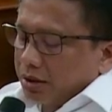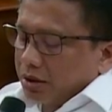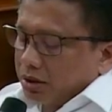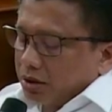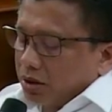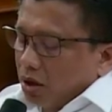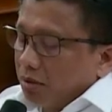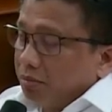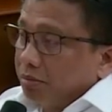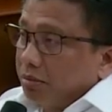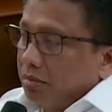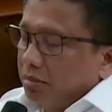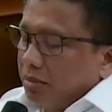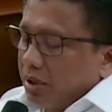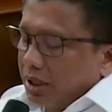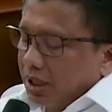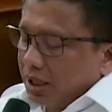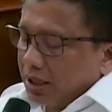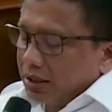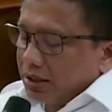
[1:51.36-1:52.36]

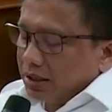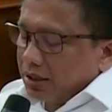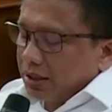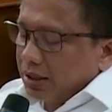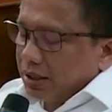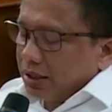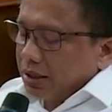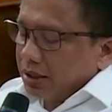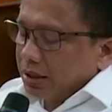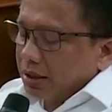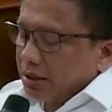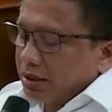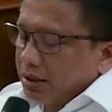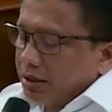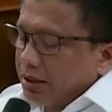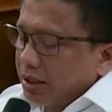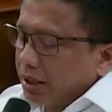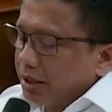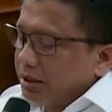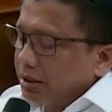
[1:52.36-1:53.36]
Stop, berhenti.
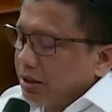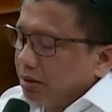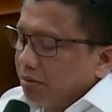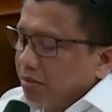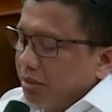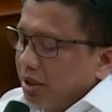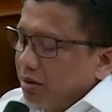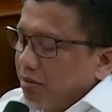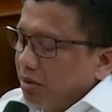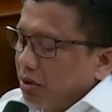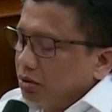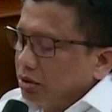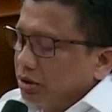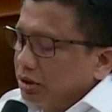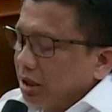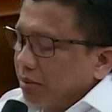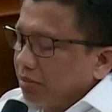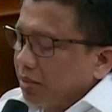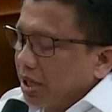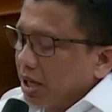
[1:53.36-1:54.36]
Saya sempat
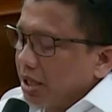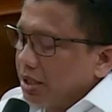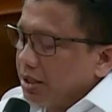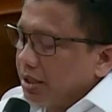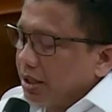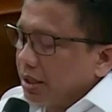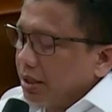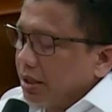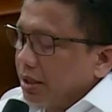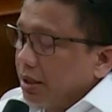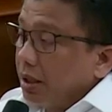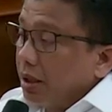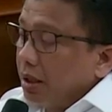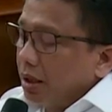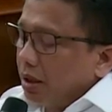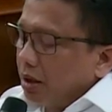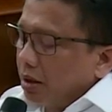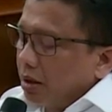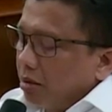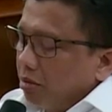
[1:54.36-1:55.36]
mengucapkannya.
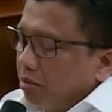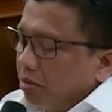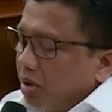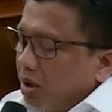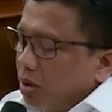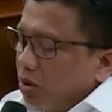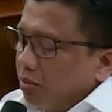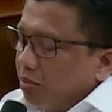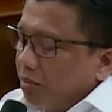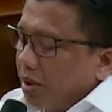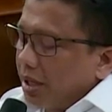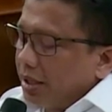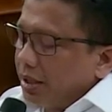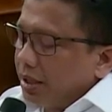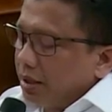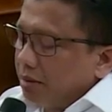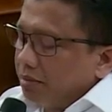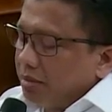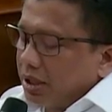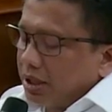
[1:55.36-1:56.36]

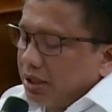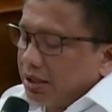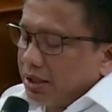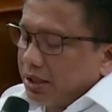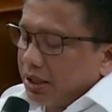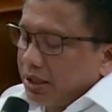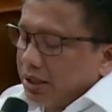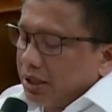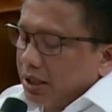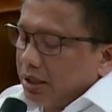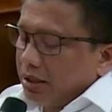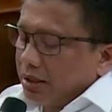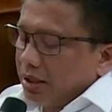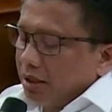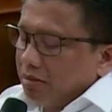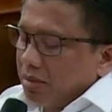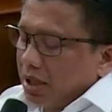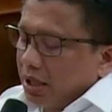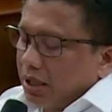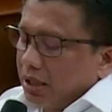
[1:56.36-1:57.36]
Berupaya menghentikan
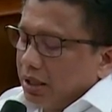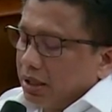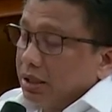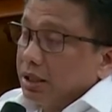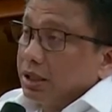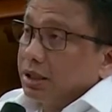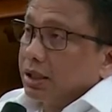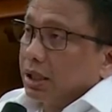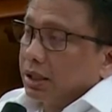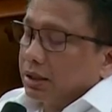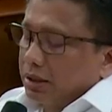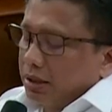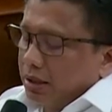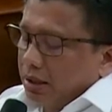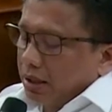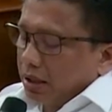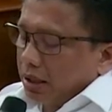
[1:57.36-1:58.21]
tembakan Richard.